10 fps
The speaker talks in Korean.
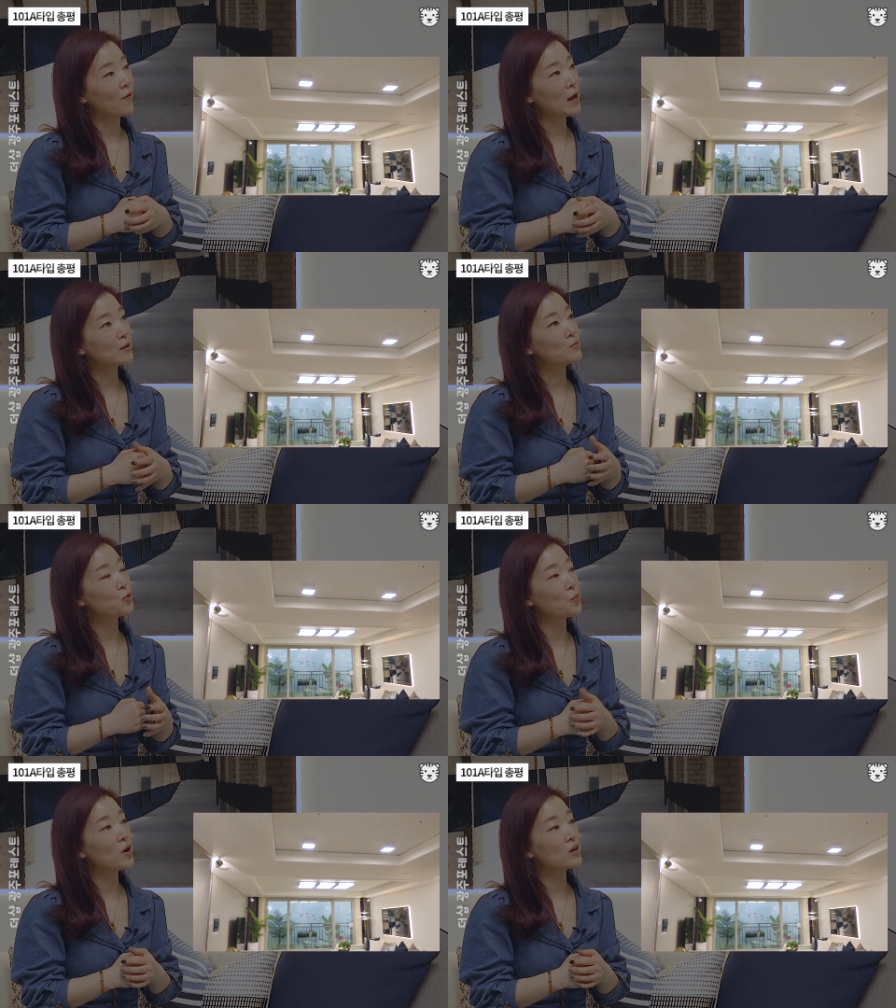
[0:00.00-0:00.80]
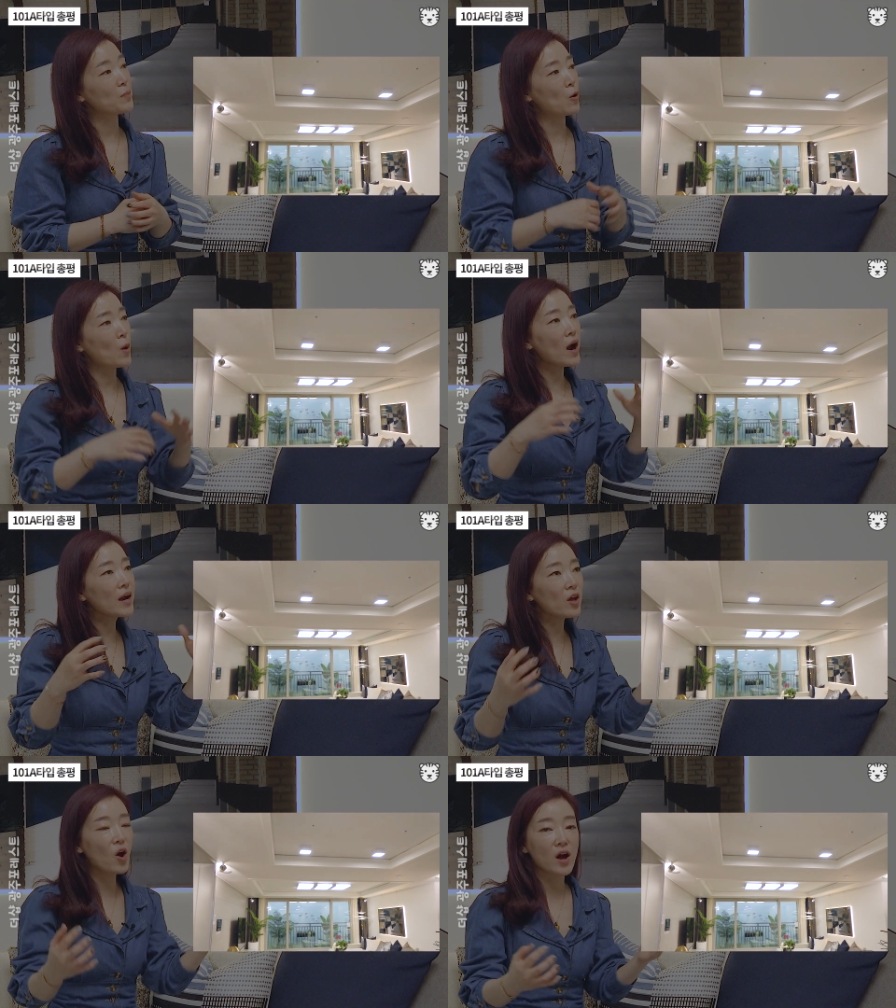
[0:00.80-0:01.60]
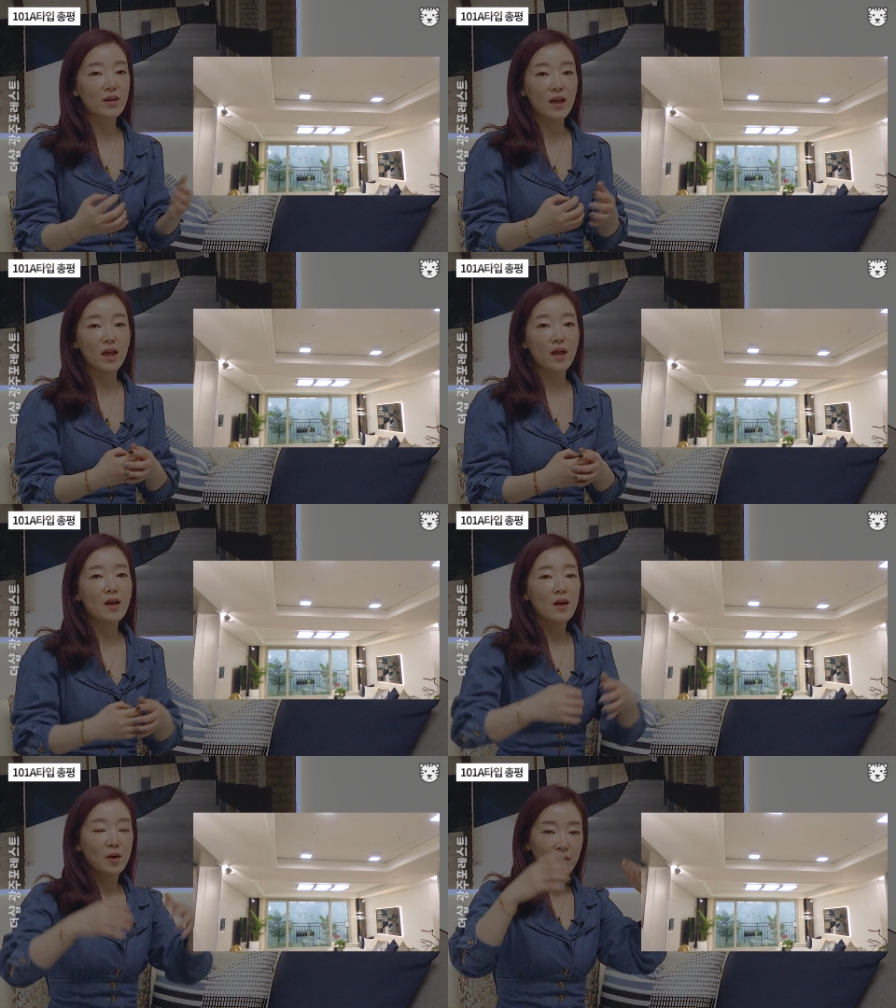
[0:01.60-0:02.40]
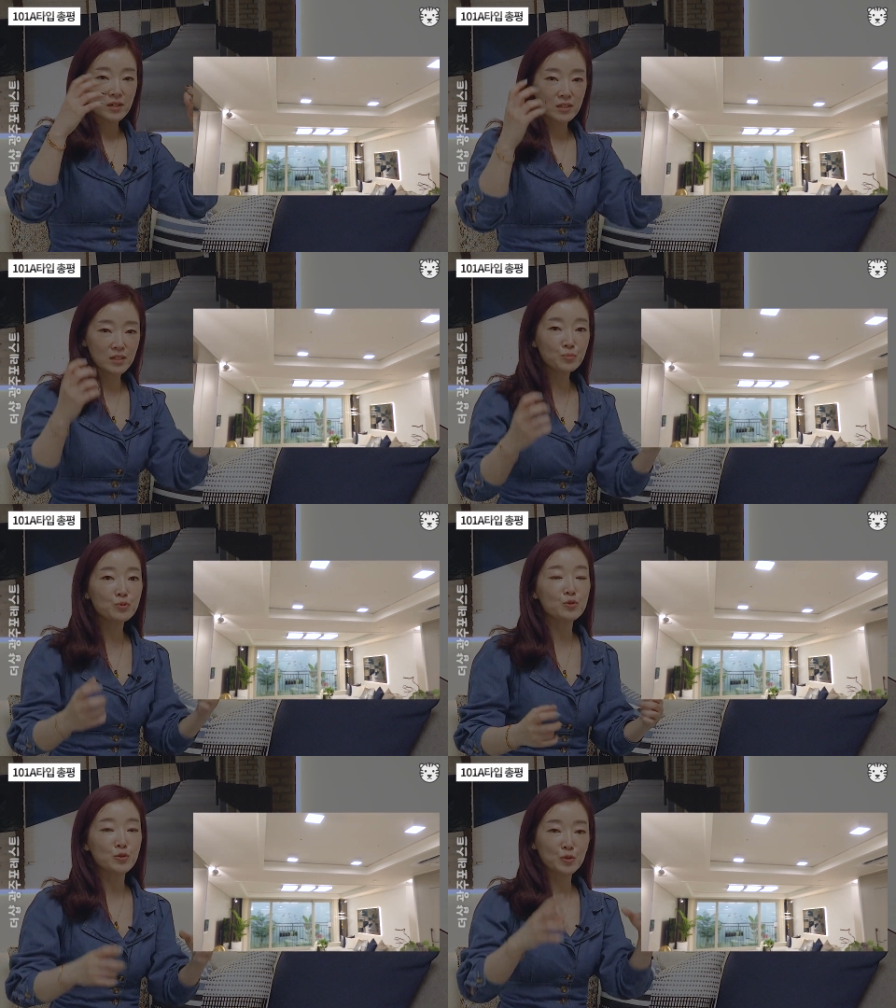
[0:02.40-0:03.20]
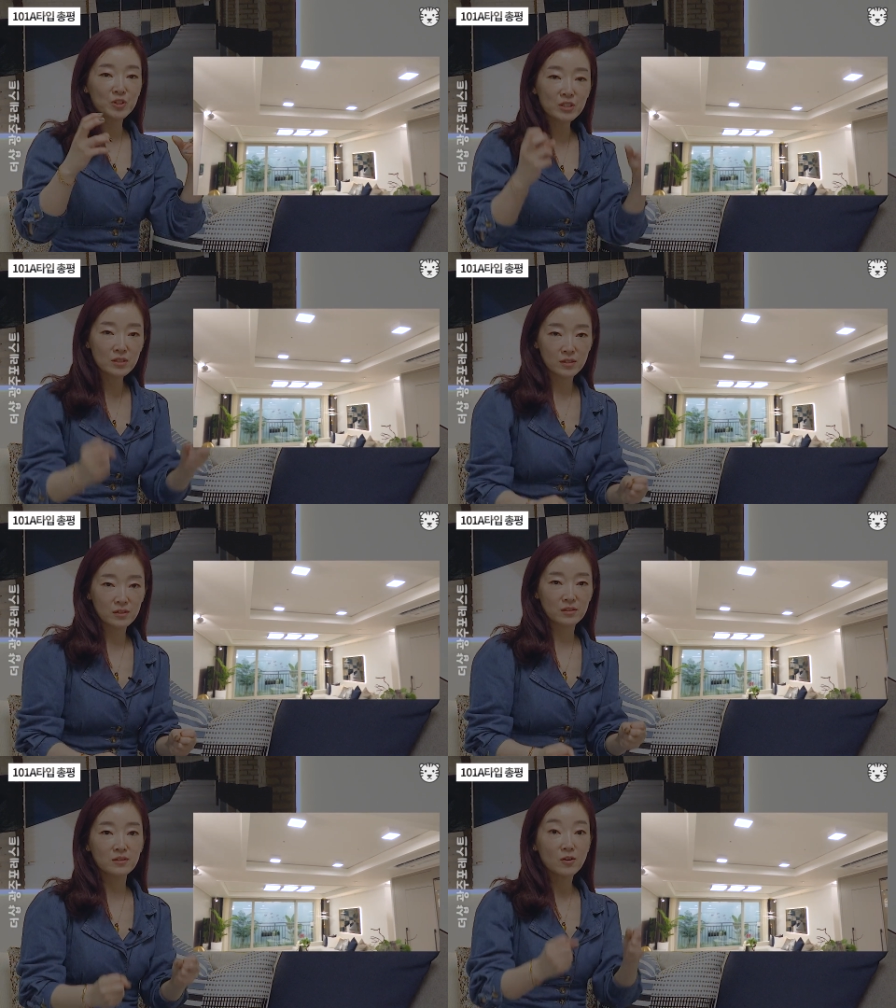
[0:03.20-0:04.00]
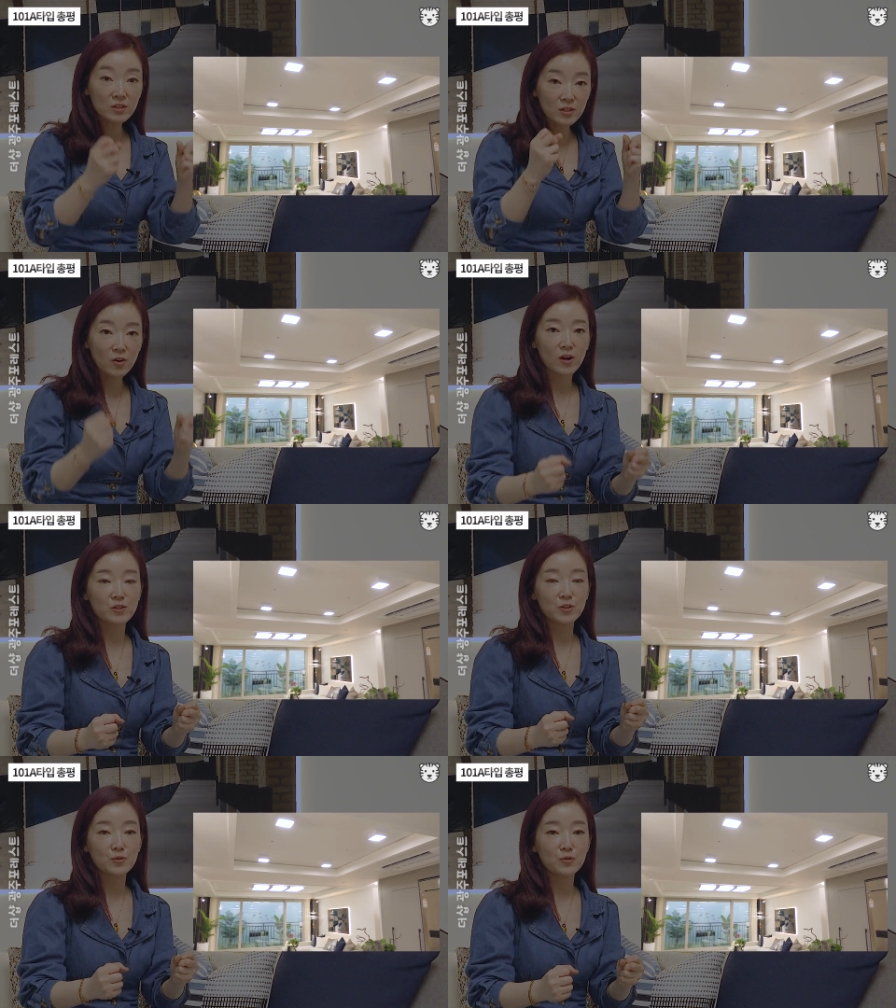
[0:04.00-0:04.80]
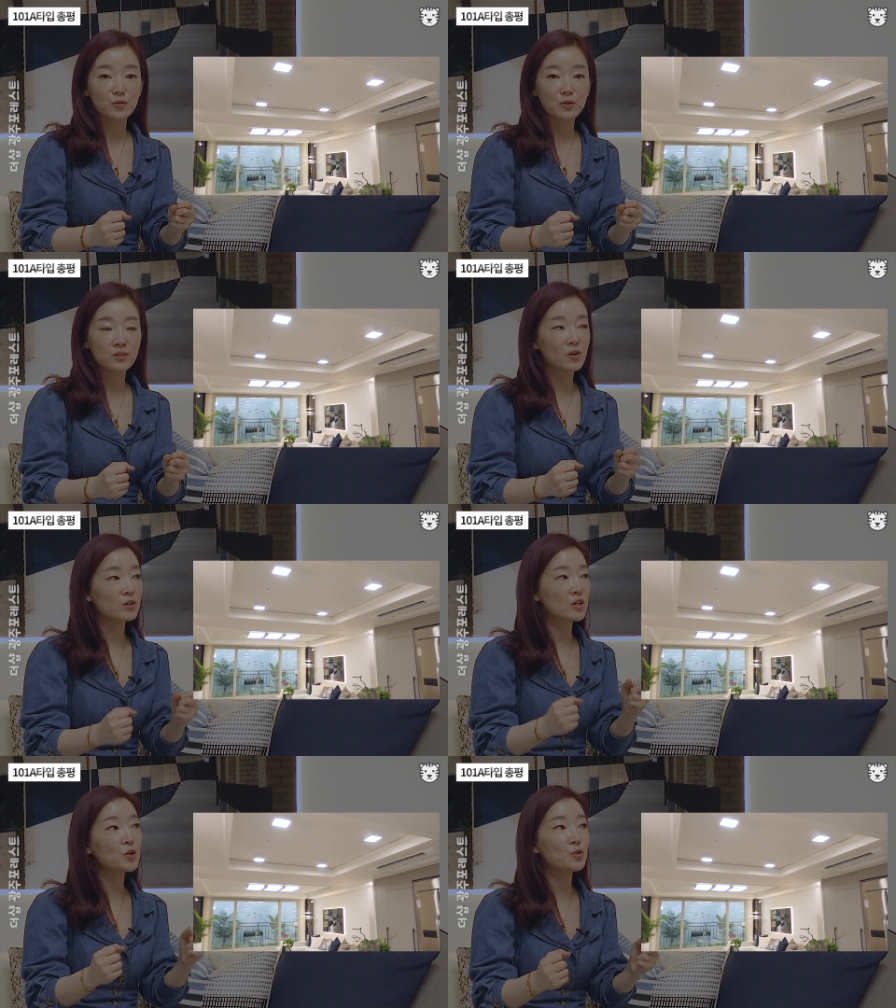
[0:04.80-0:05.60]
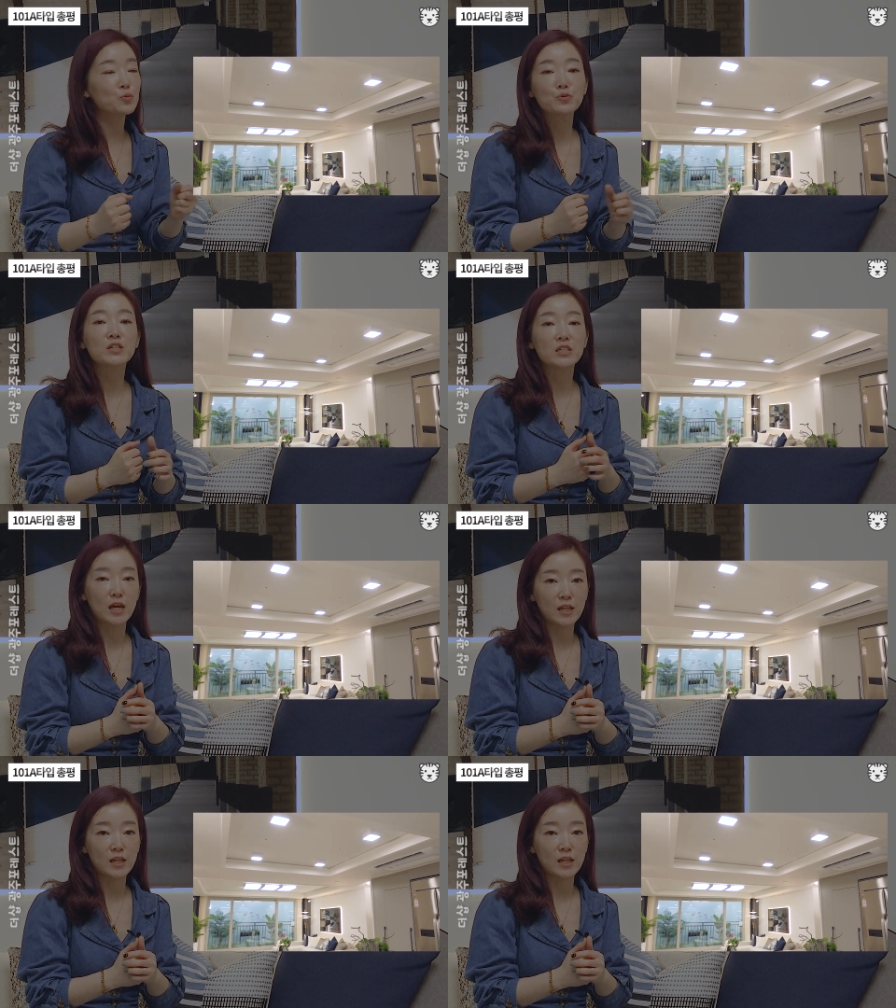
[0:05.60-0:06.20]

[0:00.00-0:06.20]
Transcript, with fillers: 나름 조명을 막 화려하게 막 직부등으로 늘어트려가지고 그런 기교를 부리진